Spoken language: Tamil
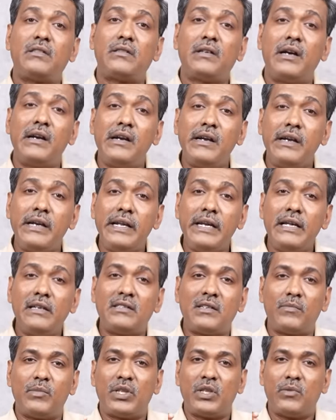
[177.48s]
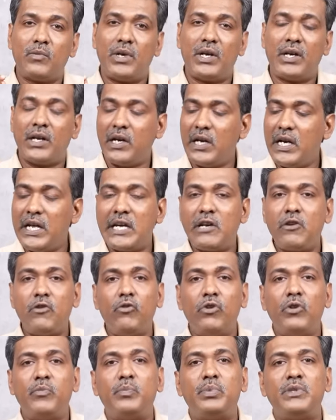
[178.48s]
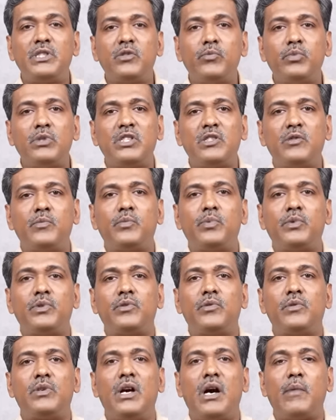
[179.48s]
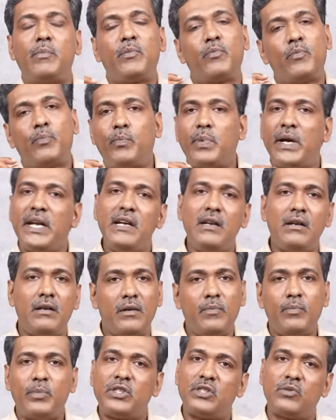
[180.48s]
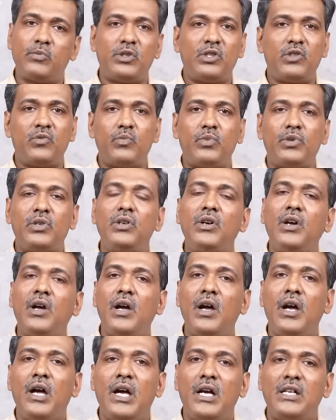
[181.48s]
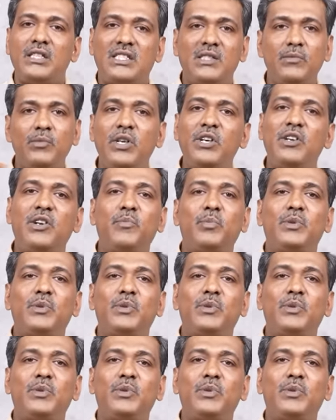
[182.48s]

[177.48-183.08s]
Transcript: தண்ணீர் சம்மந்தமான லிக்யூடு பிசுபிசுப்பு அப்போ பெயிண்ட்டு பிசுபிசுப்பு சிமெண்ட்டு